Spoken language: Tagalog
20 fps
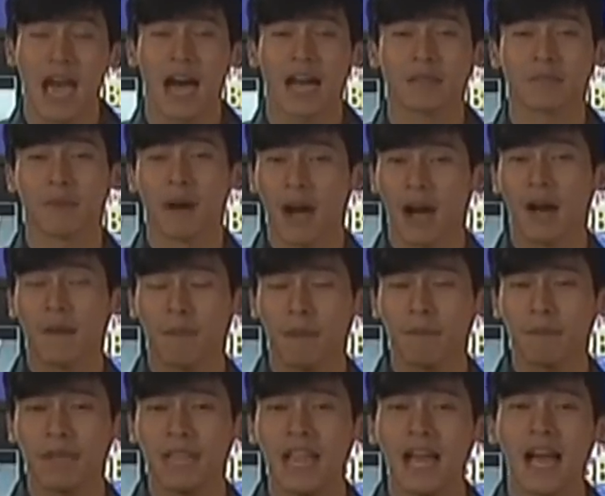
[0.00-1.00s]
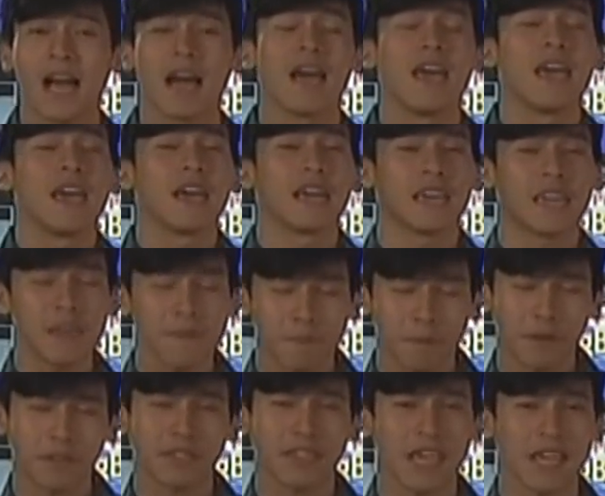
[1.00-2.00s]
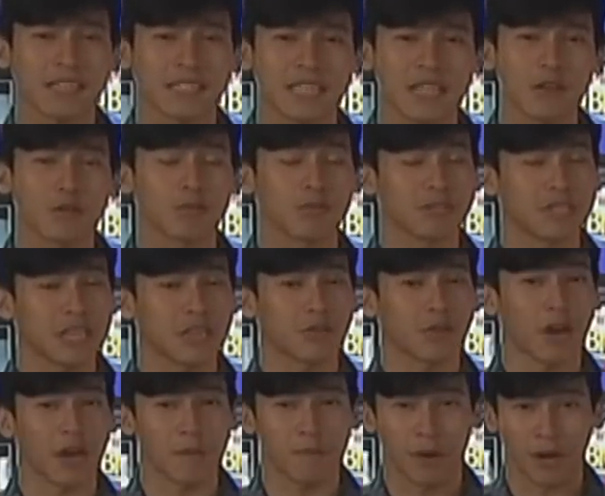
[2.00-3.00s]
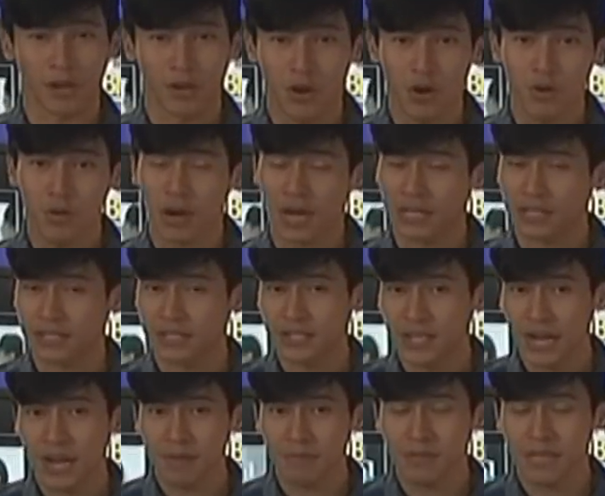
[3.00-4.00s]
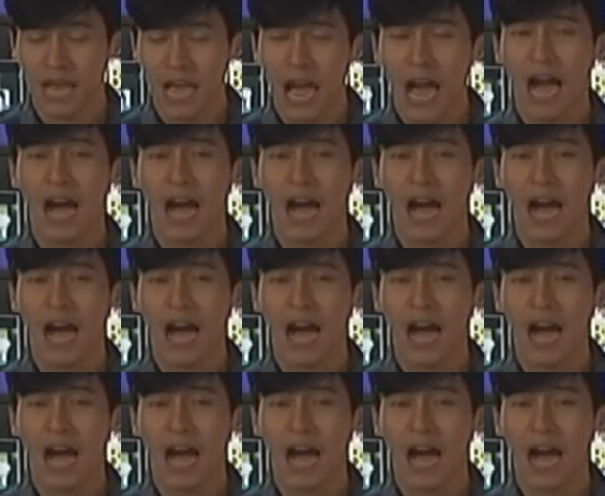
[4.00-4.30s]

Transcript: At mga kapamilya, keep on texting kung sino kay Margot at James